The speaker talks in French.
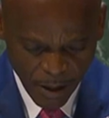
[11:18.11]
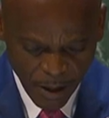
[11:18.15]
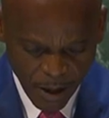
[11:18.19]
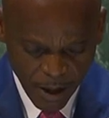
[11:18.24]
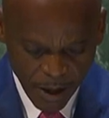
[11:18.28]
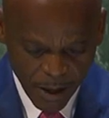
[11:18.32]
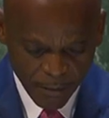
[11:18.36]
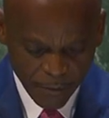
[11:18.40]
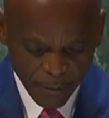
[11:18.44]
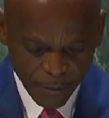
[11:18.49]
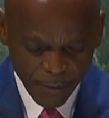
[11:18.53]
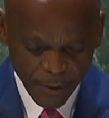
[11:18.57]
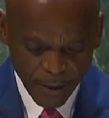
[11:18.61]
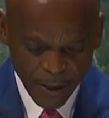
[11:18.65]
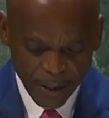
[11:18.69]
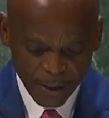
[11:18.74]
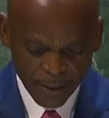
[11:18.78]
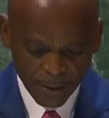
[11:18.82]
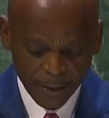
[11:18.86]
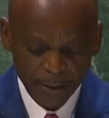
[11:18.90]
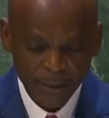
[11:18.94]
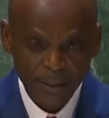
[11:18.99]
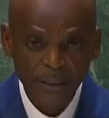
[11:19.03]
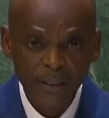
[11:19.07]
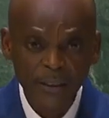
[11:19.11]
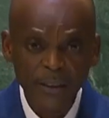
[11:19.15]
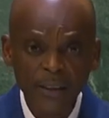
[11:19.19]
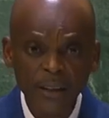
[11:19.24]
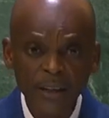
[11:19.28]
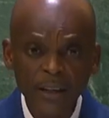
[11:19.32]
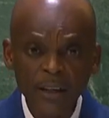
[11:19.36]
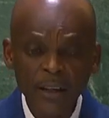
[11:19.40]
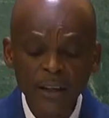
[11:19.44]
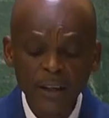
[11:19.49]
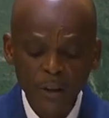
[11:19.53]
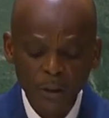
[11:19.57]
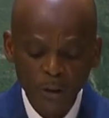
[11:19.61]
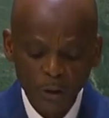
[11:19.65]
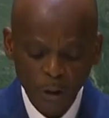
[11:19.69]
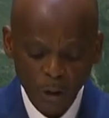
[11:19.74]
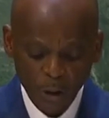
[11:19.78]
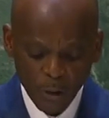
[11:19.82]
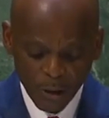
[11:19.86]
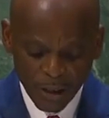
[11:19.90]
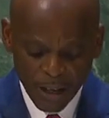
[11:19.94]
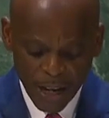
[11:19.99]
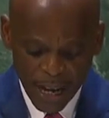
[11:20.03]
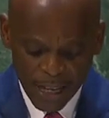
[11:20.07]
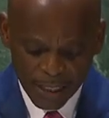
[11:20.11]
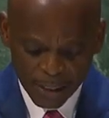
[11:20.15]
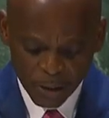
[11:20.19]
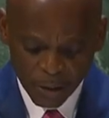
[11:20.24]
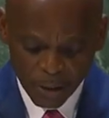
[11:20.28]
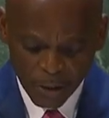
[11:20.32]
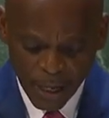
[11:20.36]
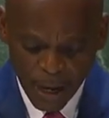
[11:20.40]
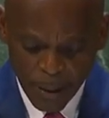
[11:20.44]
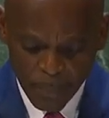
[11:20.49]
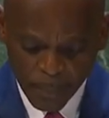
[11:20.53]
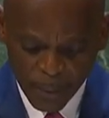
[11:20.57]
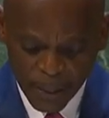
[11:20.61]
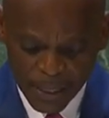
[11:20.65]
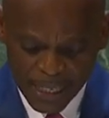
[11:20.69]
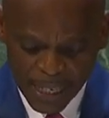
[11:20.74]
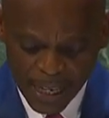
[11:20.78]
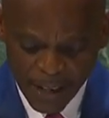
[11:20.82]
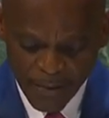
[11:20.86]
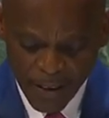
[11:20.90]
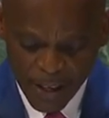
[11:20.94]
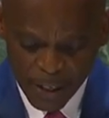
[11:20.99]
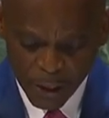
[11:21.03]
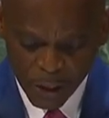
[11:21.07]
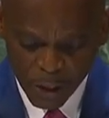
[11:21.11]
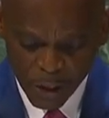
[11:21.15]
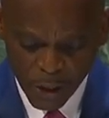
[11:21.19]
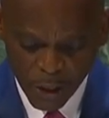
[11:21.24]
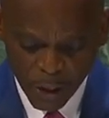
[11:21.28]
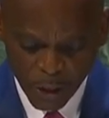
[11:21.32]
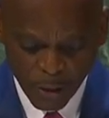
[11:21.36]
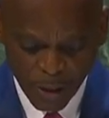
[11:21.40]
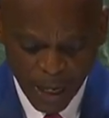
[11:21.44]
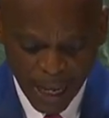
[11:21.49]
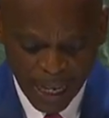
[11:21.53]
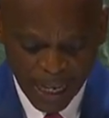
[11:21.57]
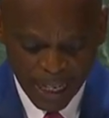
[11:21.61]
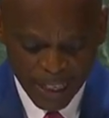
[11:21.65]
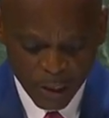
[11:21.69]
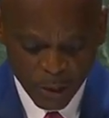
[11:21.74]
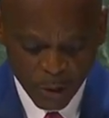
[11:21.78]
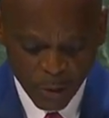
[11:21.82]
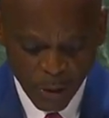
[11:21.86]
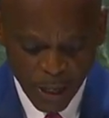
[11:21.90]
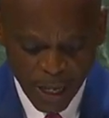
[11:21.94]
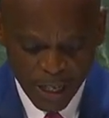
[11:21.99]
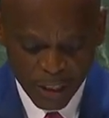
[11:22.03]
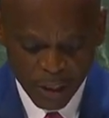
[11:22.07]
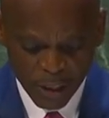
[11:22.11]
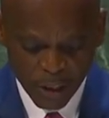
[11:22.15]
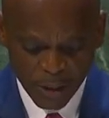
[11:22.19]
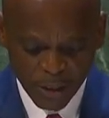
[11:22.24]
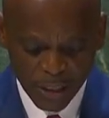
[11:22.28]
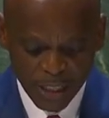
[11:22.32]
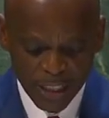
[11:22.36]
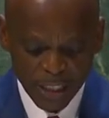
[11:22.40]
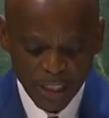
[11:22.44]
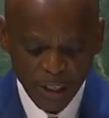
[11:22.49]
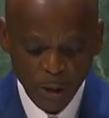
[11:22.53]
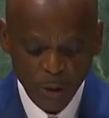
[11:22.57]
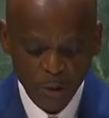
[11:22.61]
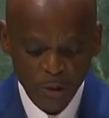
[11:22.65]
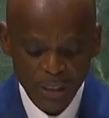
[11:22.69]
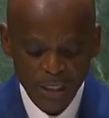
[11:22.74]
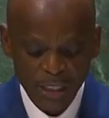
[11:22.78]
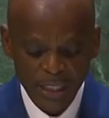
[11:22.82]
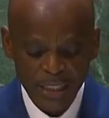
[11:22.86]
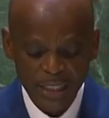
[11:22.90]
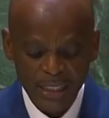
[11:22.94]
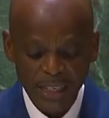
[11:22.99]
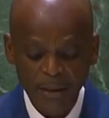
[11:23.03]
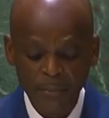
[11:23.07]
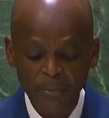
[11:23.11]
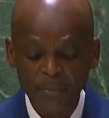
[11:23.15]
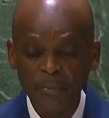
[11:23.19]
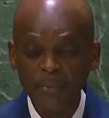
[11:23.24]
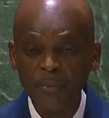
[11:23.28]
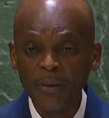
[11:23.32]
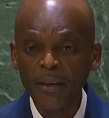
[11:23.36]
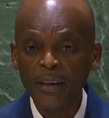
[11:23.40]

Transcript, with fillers: Enfin, dans le cadre de la préservation et de la restauration des écosystèmes